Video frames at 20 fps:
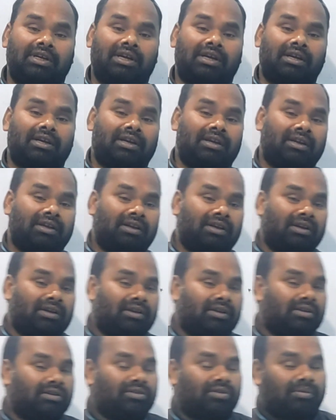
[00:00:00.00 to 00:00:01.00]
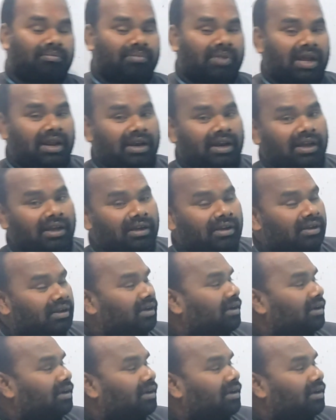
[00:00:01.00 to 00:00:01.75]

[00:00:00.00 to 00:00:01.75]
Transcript: है तो पहला